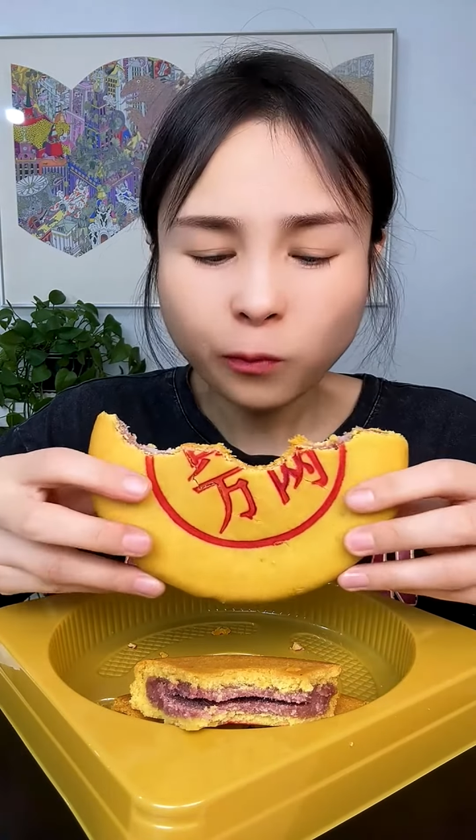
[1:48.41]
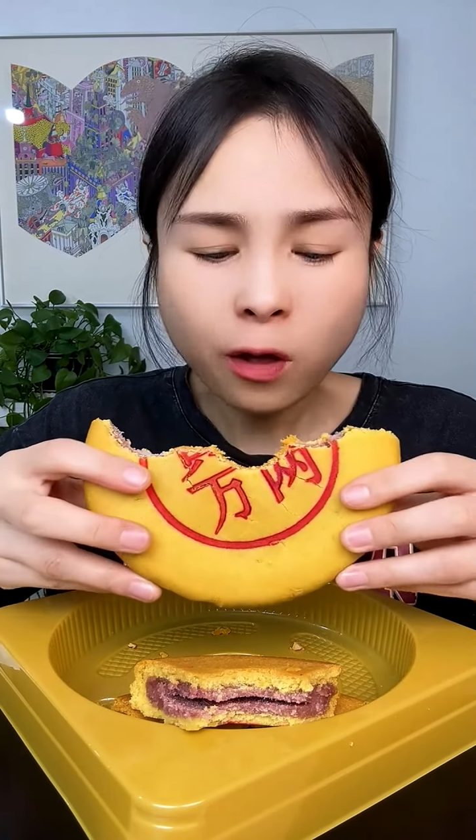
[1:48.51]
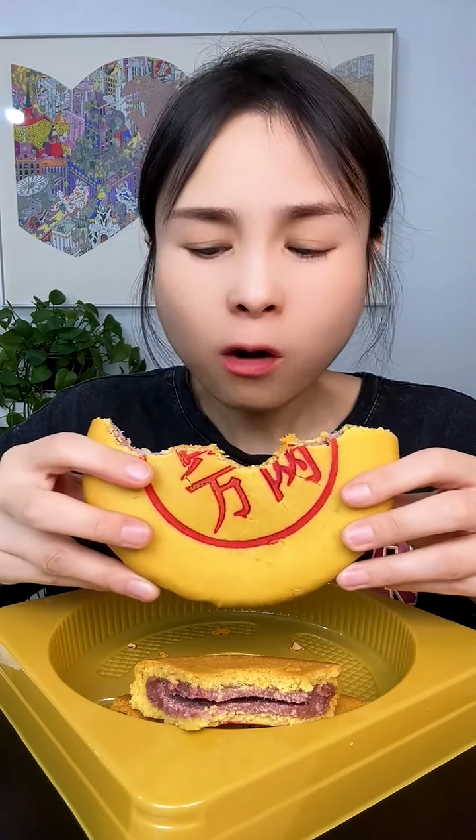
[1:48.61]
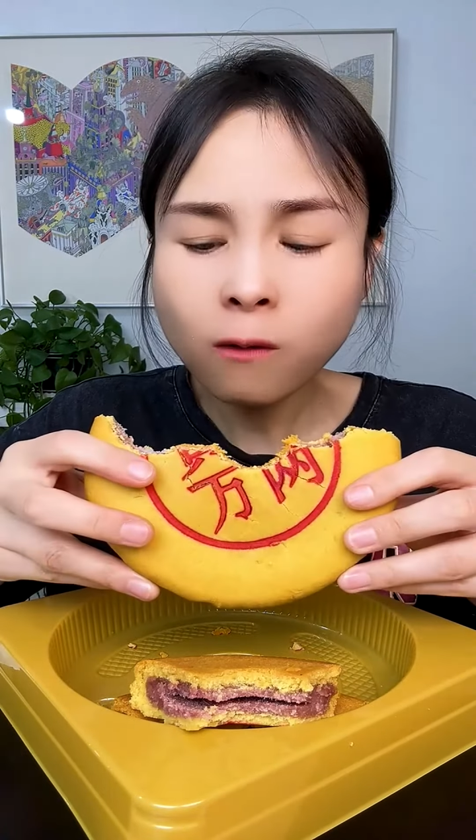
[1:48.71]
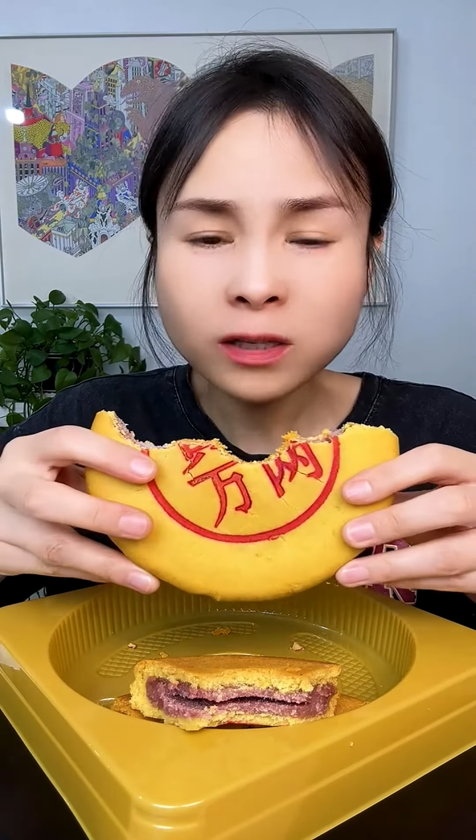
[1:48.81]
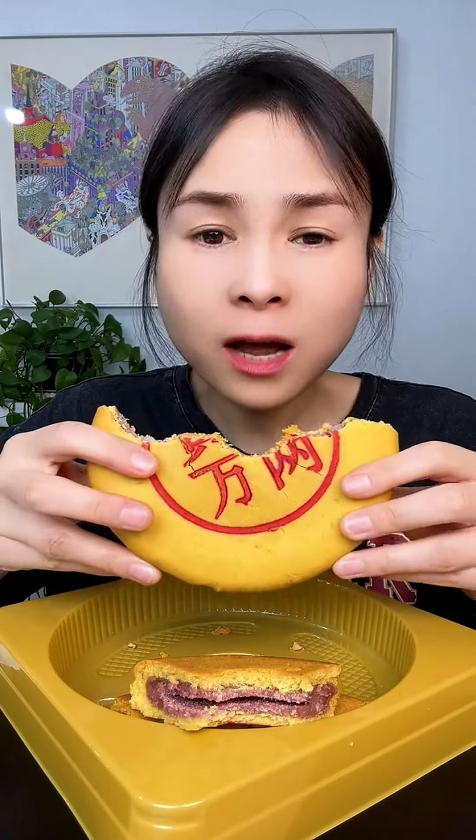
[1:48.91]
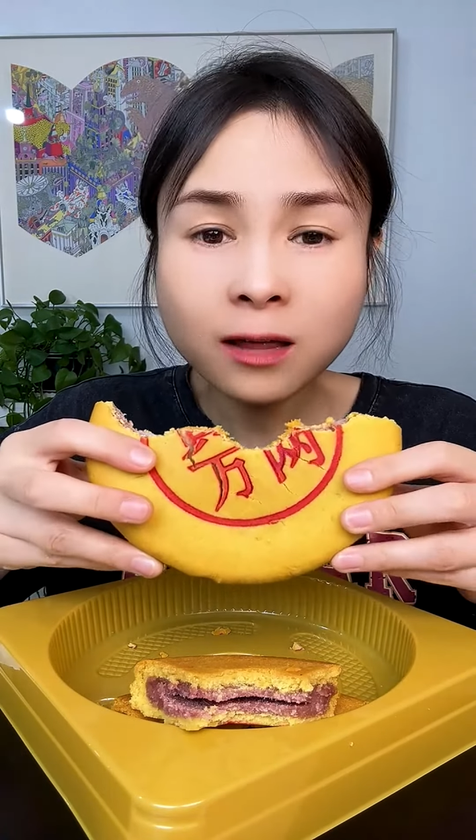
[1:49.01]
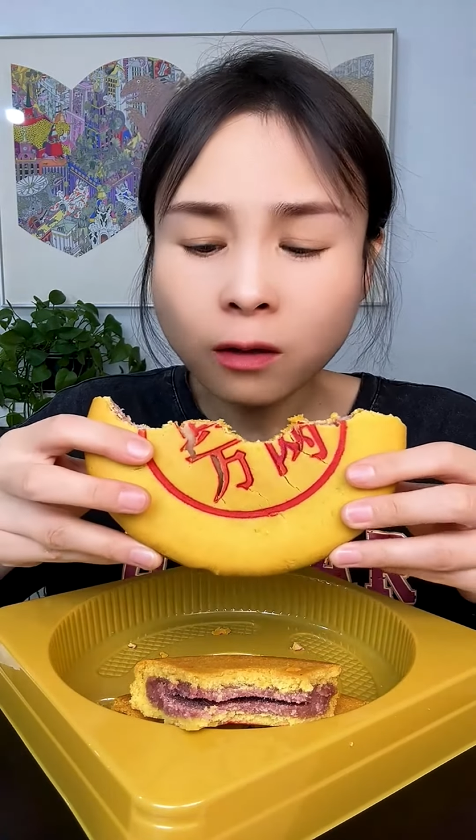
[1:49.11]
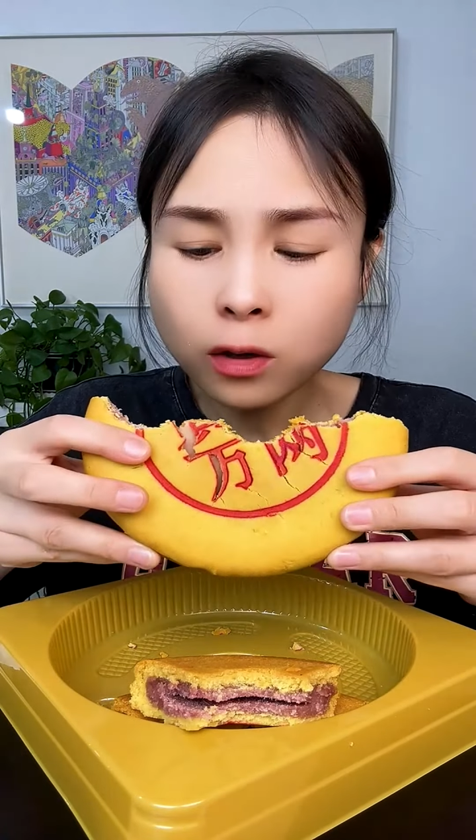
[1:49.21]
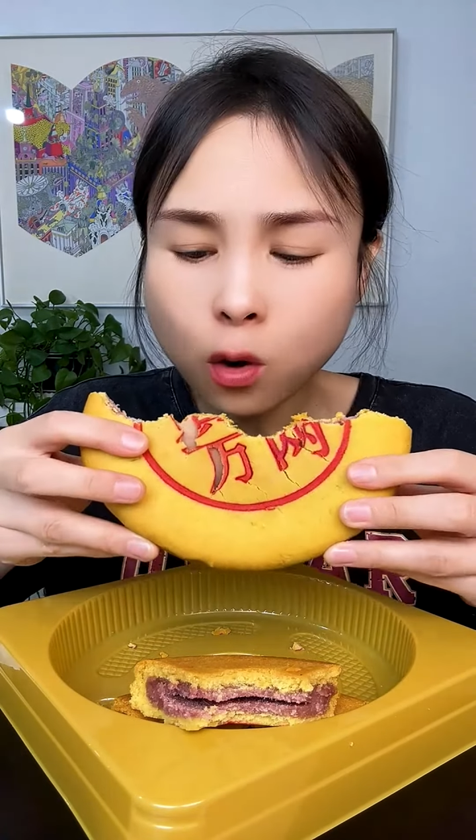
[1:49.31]
咬大口往山牙
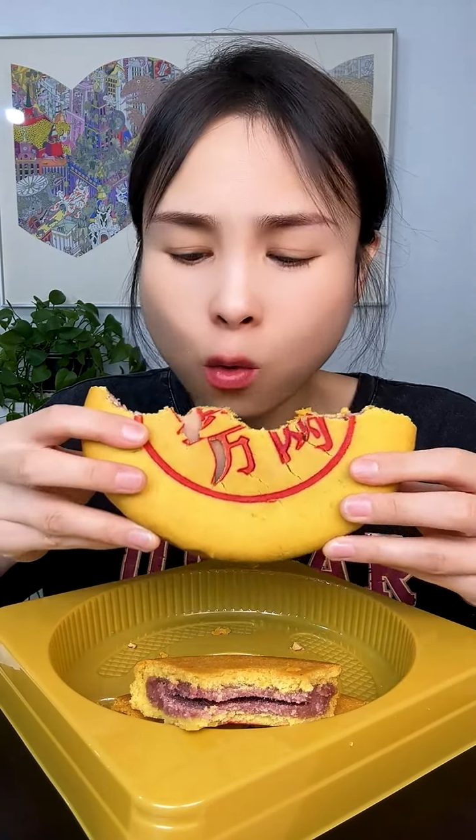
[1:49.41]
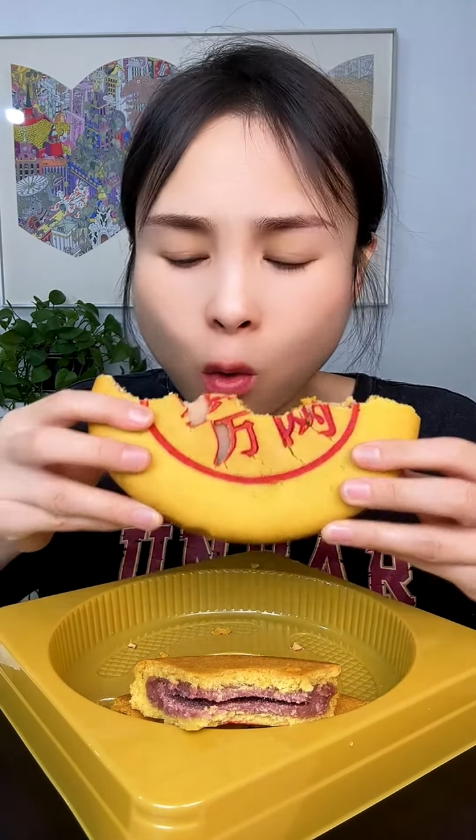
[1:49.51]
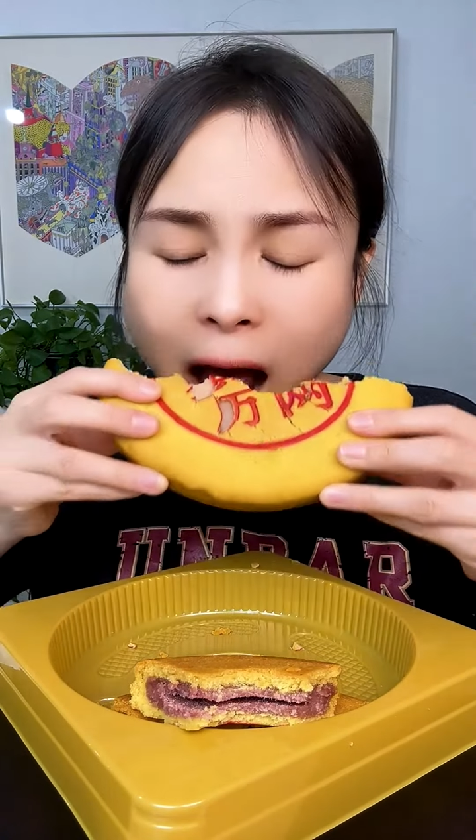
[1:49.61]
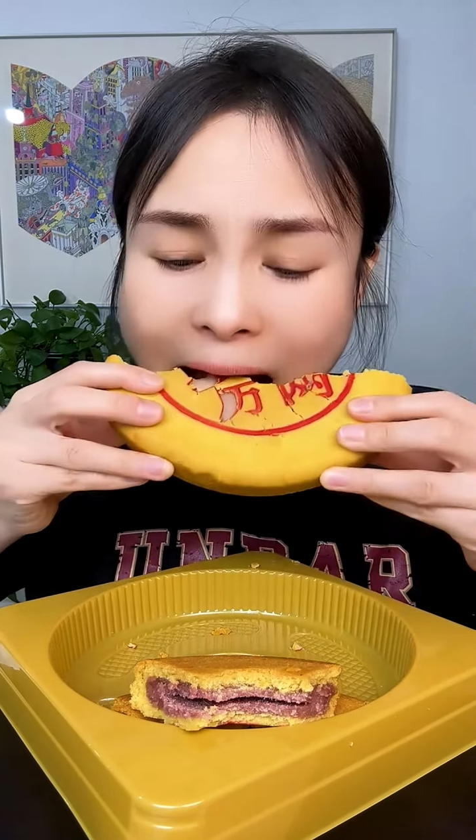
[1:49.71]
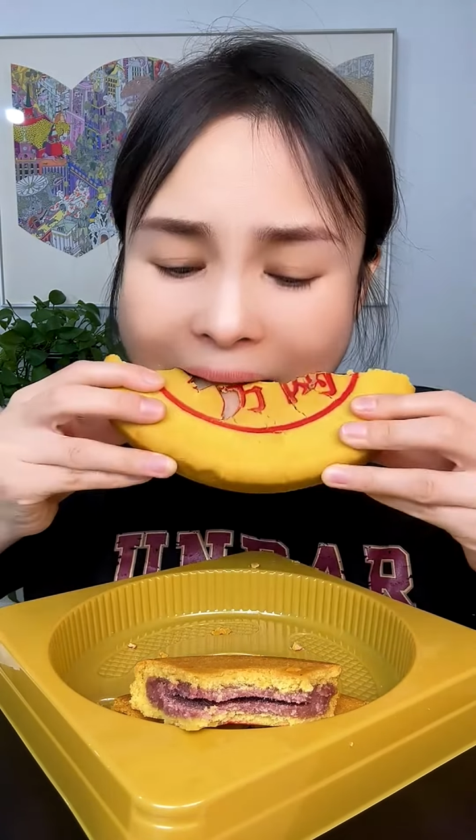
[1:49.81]
糖子上糊。